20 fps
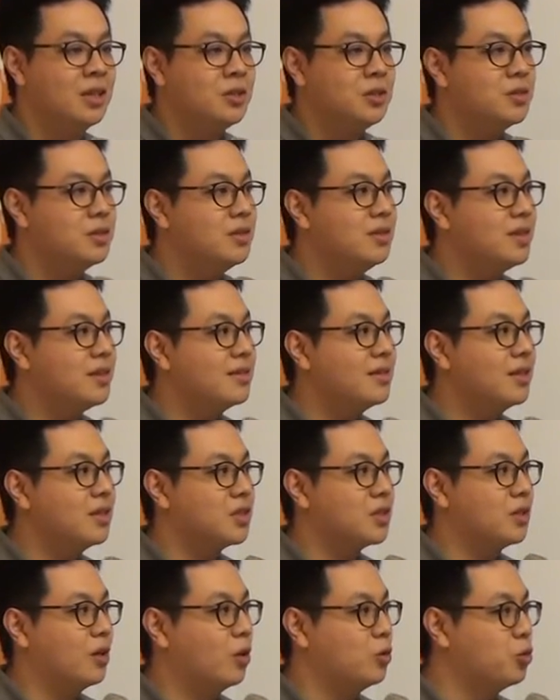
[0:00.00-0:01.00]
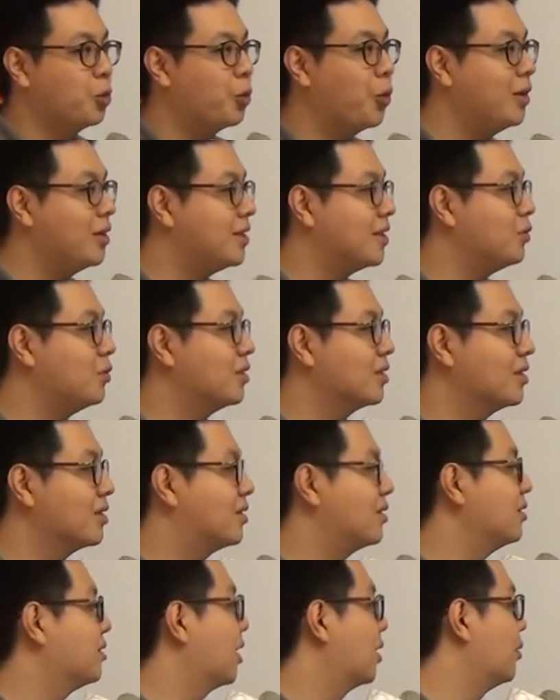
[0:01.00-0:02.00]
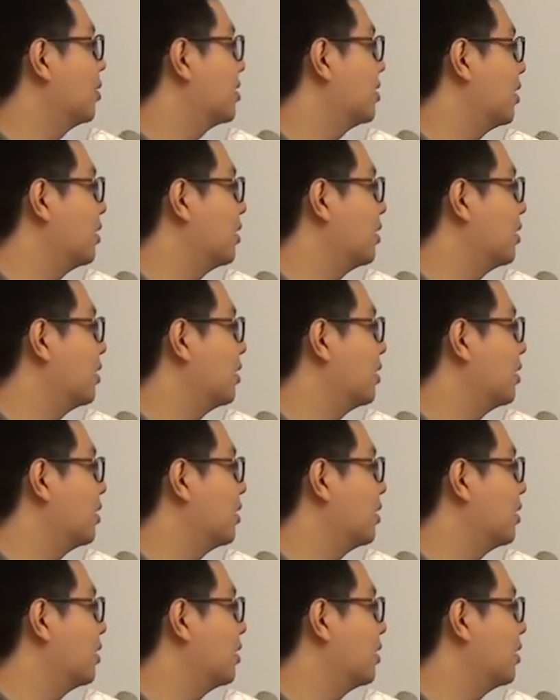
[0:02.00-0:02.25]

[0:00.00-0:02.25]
就是你这个时候，如果你进去这个职场对职